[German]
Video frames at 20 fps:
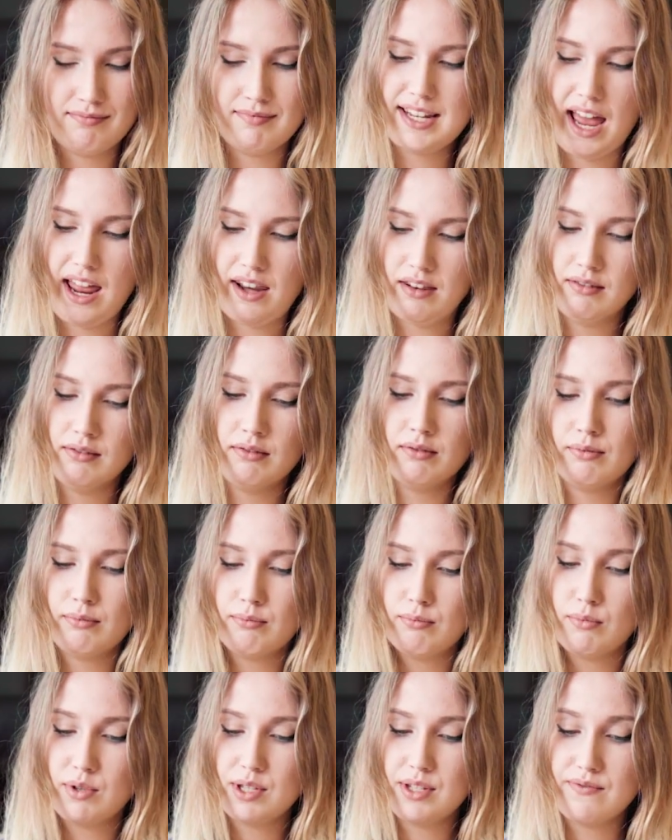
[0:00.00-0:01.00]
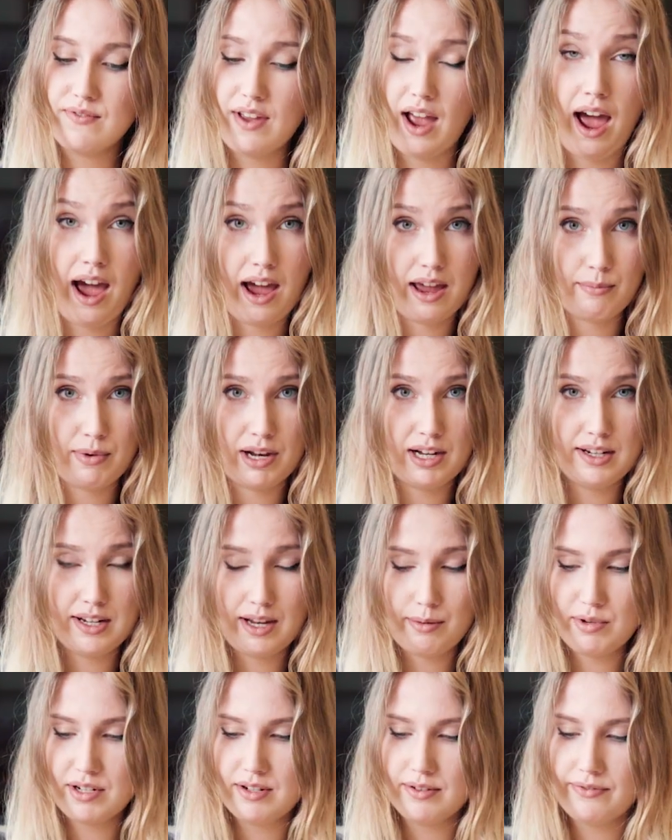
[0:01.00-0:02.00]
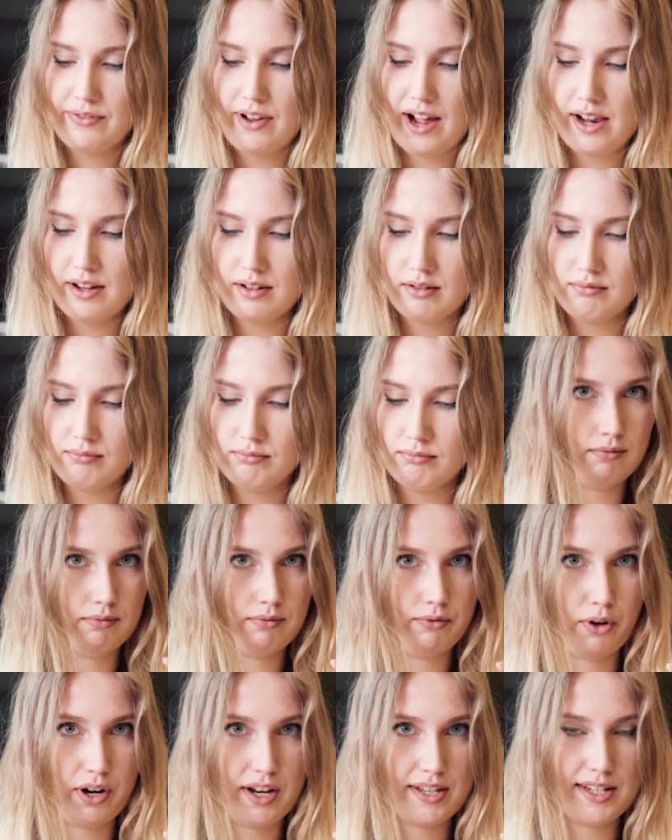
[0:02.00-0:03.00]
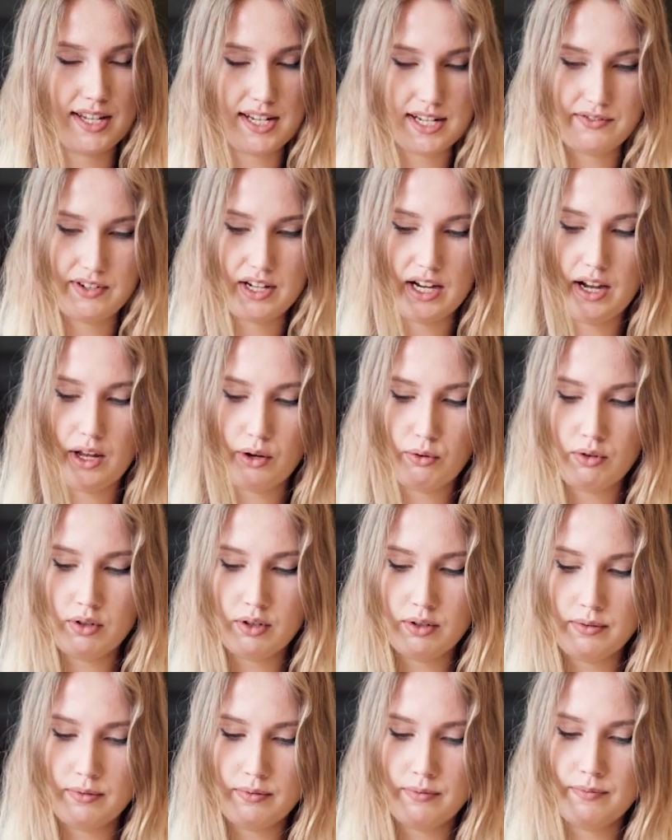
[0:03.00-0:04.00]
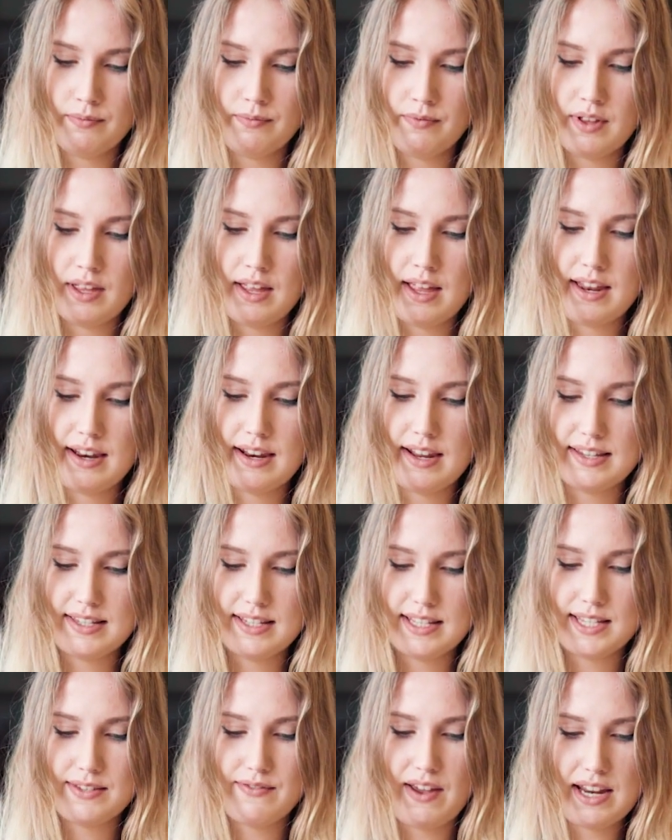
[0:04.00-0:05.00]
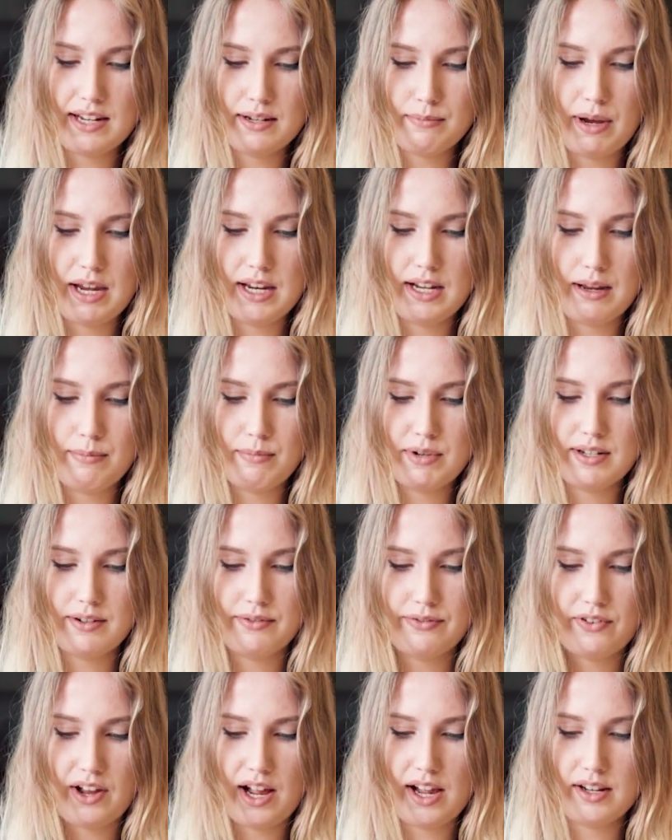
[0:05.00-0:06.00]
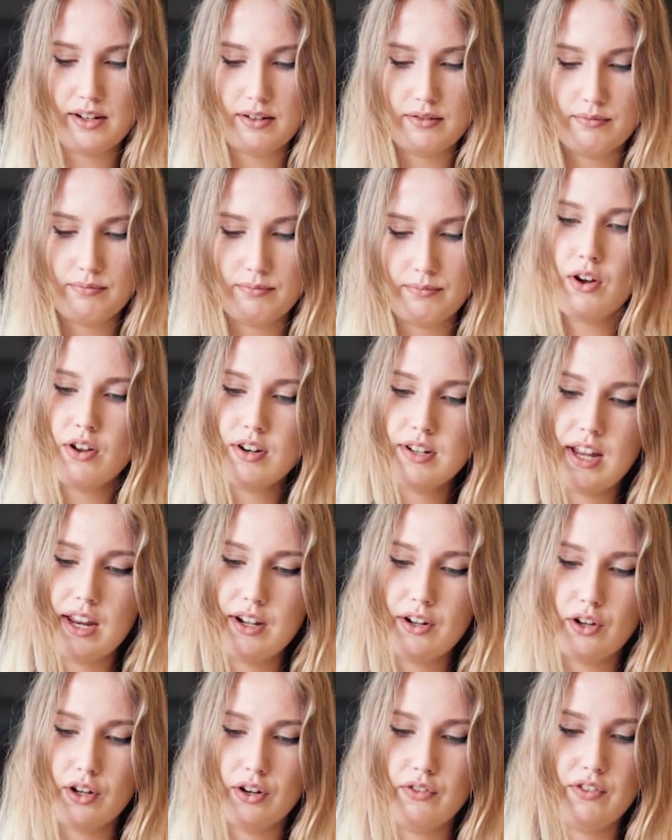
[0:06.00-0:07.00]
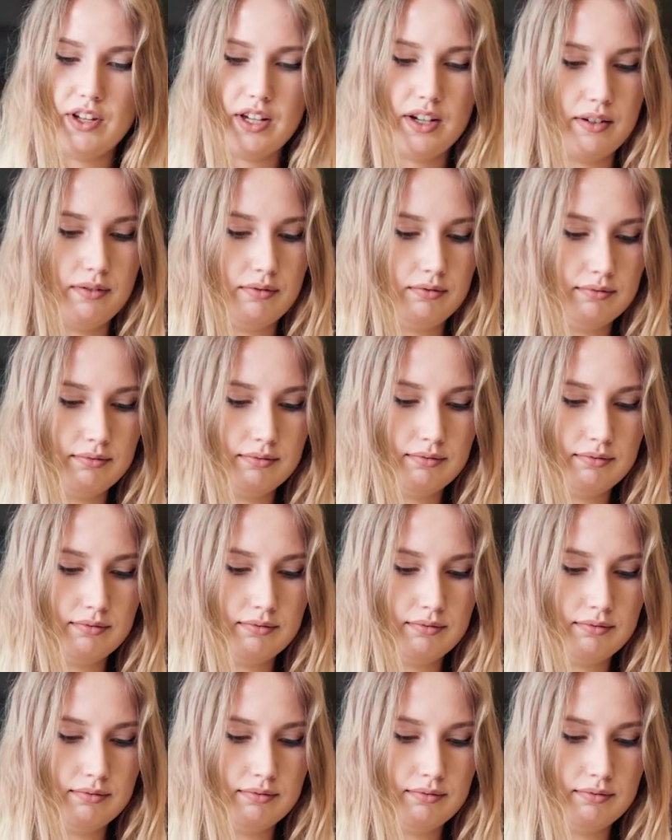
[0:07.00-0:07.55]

Dann müssen wir einmal in der Mitte falten, Vorderseite wieder nach unten, das zweite Mal in der Mitte falten und dann können wir